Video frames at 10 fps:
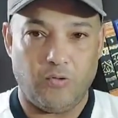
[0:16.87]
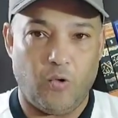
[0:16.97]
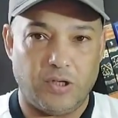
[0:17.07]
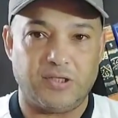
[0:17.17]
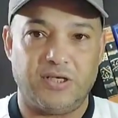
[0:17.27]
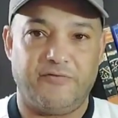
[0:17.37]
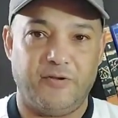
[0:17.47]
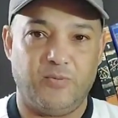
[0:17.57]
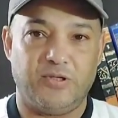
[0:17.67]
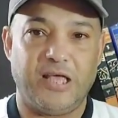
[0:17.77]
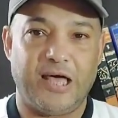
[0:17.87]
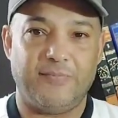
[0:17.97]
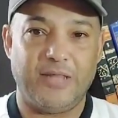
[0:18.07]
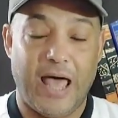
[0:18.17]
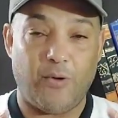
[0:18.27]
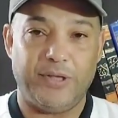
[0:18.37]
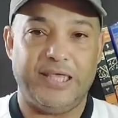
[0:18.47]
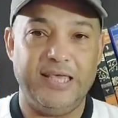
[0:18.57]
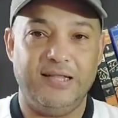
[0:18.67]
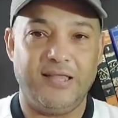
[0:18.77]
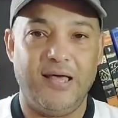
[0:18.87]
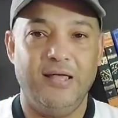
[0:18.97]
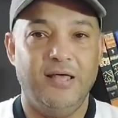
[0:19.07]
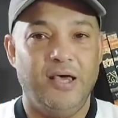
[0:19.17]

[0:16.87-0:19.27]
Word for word: واثق في المنتخب ده أو الجيل ده